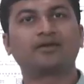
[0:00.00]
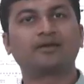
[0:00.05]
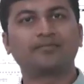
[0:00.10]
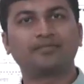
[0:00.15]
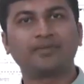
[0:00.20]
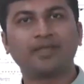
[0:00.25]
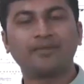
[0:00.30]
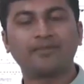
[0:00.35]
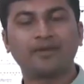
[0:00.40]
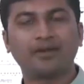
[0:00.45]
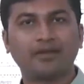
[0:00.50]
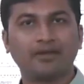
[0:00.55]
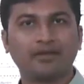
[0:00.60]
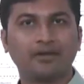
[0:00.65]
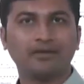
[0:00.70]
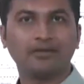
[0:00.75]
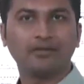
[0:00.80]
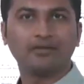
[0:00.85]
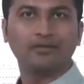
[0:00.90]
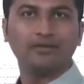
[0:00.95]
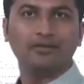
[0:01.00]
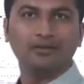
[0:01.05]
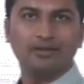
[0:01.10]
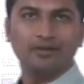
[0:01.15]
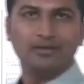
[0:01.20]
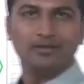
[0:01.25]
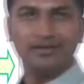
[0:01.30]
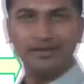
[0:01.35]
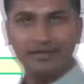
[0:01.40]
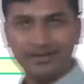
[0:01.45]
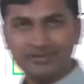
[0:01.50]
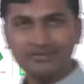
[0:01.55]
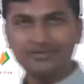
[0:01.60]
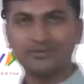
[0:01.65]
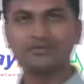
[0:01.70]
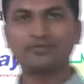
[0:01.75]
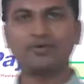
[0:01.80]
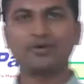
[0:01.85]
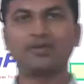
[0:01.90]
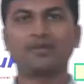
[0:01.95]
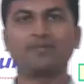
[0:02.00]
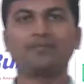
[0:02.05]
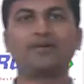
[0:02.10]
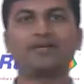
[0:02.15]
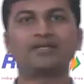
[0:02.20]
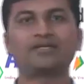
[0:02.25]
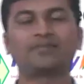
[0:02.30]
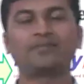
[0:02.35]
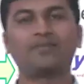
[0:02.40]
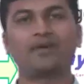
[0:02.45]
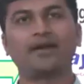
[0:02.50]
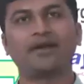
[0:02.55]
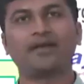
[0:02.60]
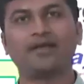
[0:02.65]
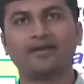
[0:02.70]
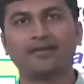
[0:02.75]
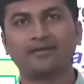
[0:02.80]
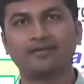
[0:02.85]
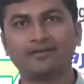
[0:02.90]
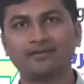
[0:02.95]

अपने आप आ गया दिस इज़ वॉट द बेस्ट पार्ट यार